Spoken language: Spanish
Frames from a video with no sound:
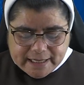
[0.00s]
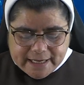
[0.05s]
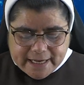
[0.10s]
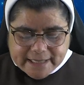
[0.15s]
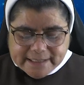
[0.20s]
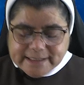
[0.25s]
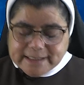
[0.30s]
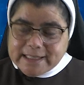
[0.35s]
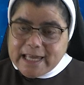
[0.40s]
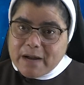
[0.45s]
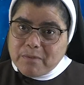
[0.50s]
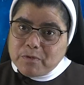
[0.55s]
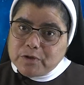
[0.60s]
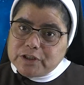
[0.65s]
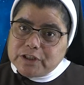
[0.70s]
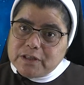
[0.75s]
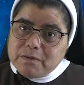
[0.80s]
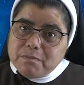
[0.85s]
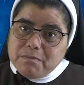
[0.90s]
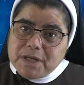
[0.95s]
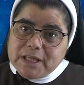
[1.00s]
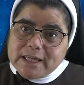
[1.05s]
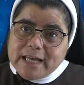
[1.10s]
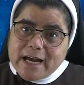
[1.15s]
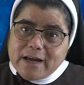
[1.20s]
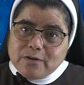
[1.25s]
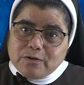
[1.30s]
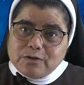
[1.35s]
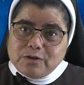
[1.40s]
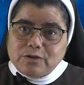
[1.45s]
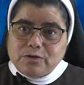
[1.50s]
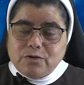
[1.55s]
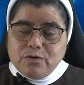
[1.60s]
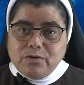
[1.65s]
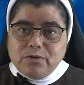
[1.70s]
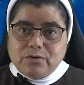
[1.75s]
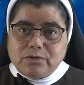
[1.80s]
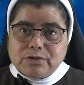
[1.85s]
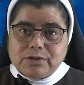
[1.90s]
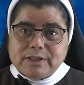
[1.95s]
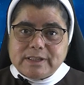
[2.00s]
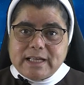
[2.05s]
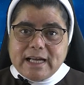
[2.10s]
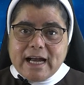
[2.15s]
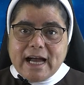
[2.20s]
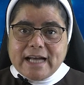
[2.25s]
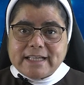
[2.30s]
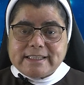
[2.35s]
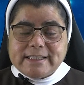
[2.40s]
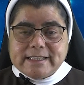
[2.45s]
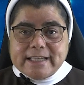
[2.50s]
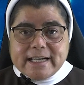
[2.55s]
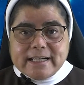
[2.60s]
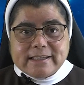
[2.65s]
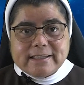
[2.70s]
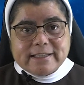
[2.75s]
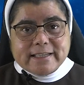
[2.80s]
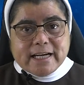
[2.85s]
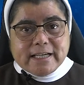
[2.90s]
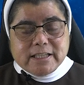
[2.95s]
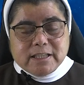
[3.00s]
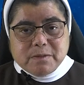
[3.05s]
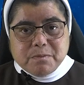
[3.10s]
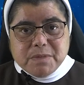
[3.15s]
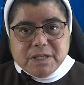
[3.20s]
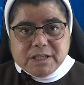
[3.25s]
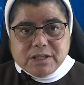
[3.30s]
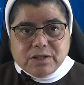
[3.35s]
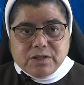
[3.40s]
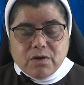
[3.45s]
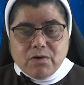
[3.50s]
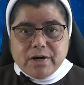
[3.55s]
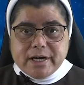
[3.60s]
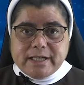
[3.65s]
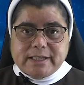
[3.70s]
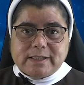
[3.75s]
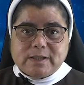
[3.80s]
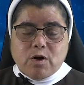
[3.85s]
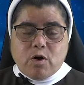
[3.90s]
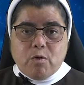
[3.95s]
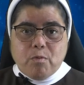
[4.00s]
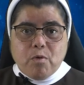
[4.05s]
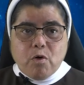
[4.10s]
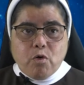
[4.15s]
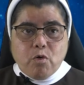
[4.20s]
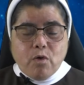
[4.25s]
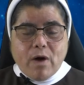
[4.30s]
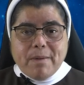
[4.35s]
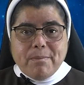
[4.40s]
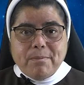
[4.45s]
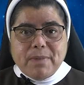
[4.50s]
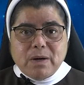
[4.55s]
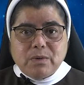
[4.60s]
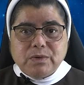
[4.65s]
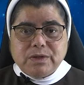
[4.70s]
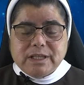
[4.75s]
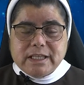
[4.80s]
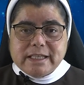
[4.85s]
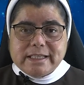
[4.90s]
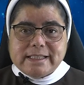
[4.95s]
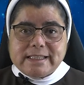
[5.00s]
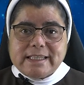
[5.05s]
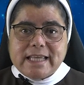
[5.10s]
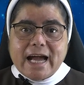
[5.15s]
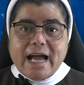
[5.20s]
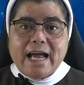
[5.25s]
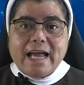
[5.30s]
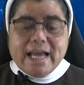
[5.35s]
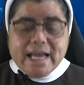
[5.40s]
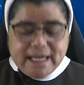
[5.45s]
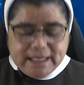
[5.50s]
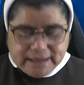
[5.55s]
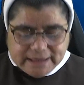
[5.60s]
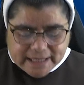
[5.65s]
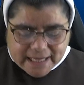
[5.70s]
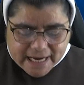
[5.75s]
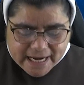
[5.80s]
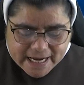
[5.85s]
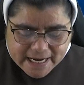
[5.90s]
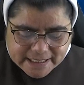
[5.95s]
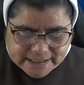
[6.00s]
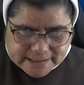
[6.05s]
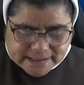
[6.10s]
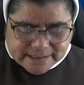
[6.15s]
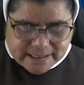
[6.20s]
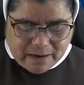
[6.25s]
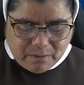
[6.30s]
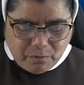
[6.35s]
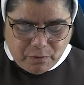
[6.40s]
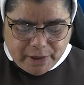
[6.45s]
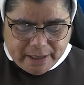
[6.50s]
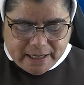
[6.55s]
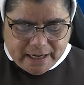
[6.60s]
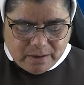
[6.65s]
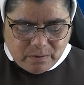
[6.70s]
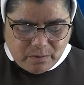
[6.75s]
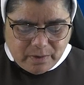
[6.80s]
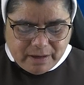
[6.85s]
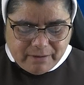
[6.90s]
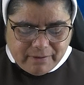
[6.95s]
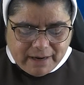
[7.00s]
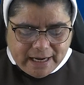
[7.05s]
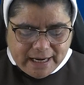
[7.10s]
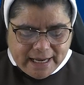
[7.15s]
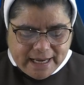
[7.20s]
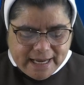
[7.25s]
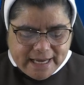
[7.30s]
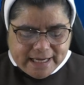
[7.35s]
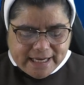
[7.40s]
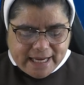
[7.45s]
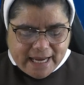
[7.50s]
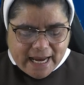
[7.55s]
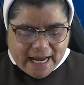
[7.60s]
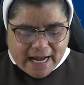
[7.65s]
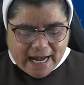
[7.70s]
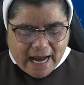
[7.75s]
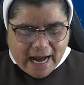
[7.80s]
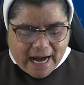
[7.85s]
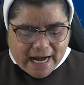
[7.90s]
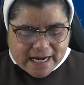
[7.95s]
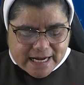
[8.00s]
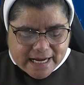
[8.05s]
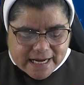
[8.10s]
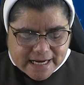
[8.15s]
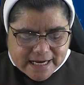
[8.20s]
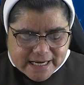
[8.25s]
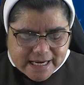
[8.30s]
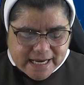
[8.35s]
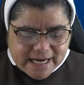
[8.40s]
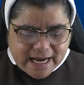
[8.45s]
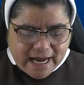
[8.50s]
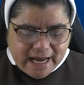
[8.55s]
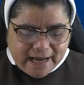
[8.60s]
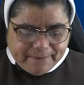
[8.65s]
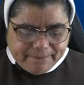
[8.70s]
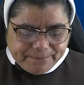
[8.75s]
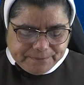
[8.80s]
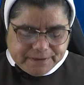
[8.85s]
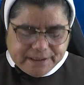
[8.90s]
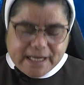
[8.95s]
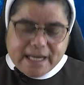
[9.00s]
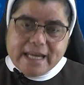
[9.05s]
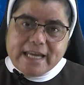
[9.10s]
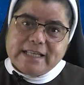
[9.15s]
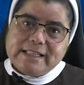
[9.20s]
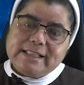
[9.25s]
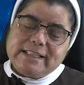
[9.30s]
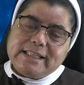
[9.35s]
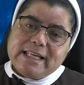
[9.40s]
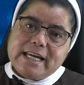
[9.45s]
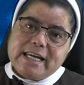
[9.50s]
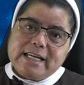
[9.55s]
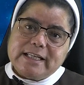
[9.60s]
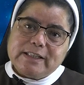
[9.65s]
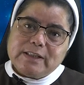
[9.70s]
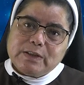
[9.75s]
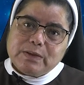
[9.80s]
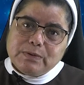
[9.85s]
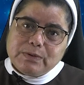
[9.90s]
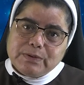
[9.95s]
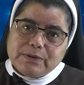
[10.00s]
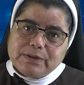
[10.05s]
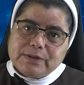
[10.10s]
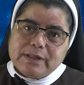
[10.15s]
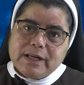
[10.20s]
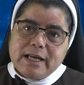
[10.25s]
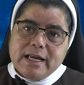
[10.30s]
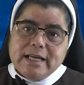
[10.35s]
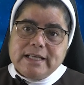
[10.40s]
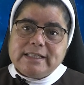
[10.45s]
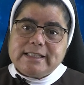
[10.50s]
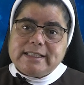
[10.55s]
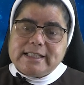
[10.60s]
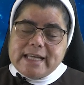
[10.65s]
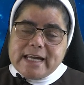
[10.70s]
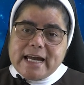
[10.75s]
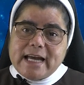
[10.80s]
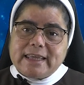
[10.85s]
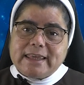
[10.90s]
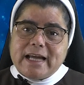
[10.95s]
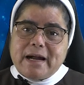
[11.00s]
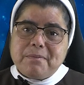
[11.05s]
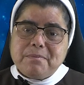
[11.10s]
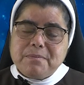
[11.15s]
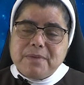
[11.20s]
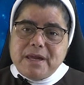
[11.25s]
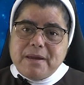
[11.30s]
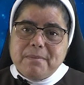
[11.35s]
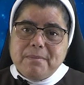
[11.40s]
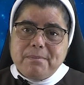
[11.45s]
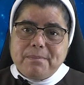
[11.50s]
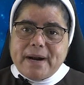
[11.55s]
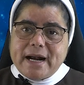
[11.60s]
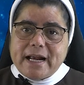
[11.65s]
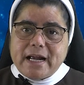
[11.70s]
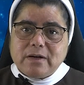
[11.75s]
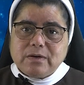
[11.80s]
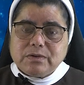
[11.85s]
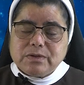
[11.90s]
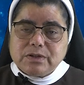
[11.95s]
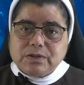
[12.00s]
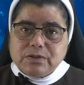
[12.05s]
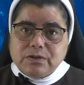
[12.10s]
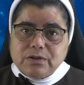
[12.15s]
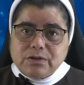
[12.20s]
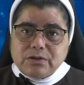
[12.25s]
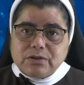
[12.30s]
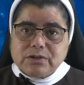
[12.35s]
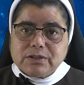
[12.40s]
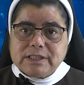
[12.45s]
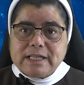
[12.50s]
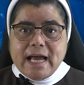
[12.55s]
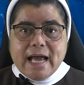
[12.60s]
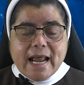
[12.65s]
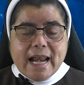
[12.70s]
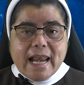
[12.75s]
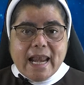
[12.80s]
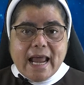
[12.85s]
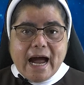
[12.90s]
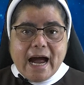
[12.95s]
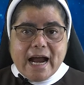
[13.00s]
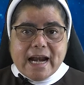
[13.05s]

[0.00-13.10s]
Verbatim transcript: Estamos invitados todos a ser transmisores como Juan Bautista de esta buena nueva. Que la alegría de este Jesús sea también para nosotros la